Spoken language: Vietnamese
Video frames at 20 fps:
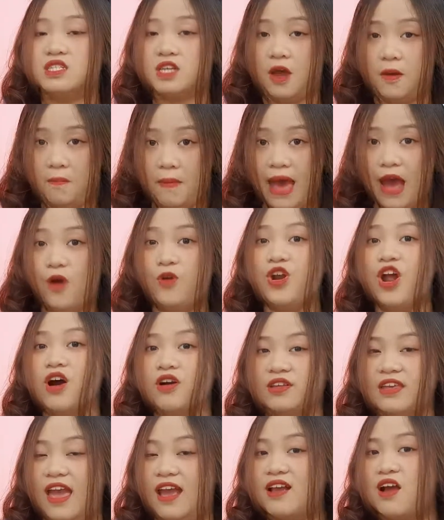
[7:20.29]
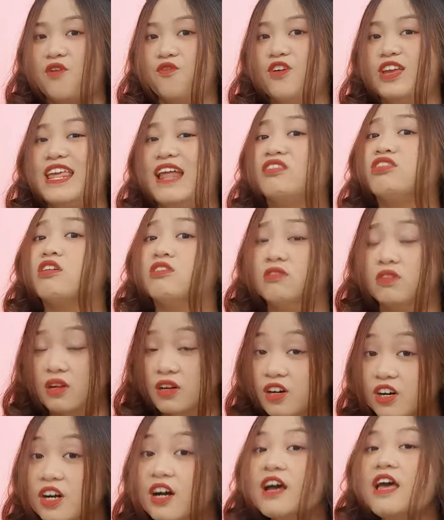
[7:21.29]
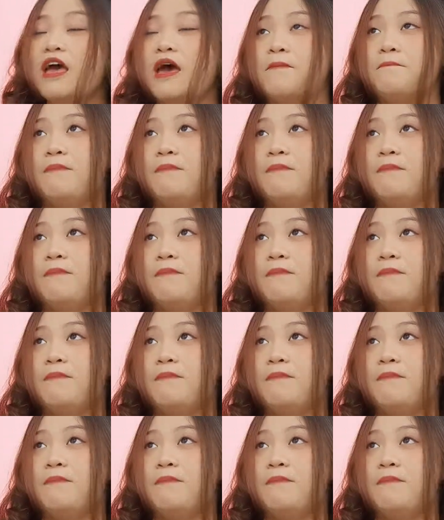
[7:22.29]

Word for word: about đơn giản cộng với danh từ nữa,